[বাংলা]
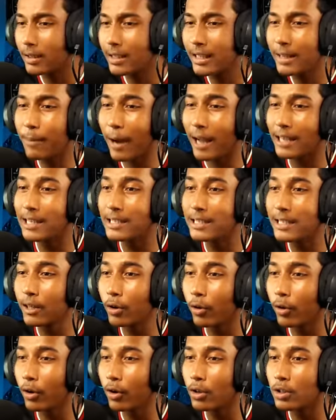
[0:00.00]
কি বাজে সিন
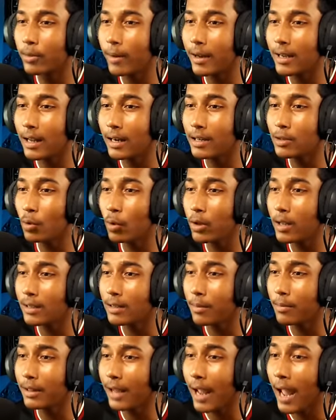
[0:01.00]
হয়ে রয়েছে ভাই আরে সুরিজা
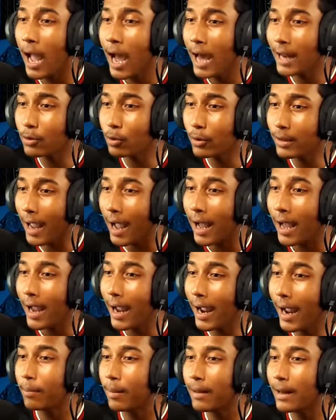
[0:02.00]
সামনে থেকে আরে